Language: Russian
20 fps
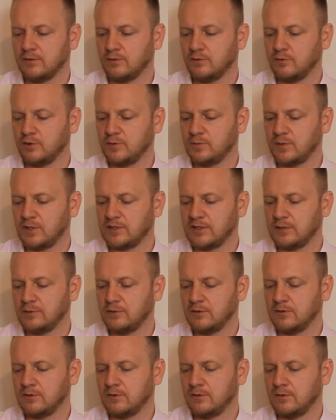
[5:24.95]
То есть
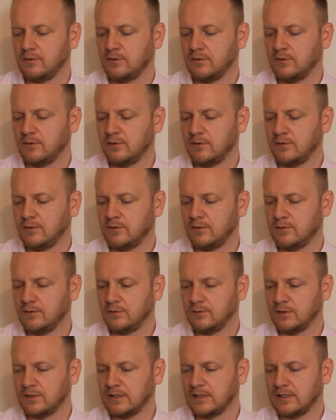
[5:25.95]
произойдет
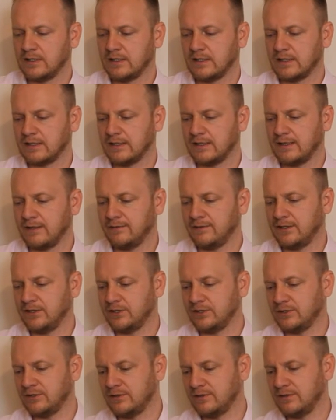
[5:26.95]
вот такая
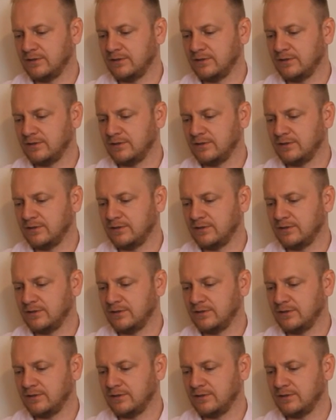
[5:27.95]
вещь.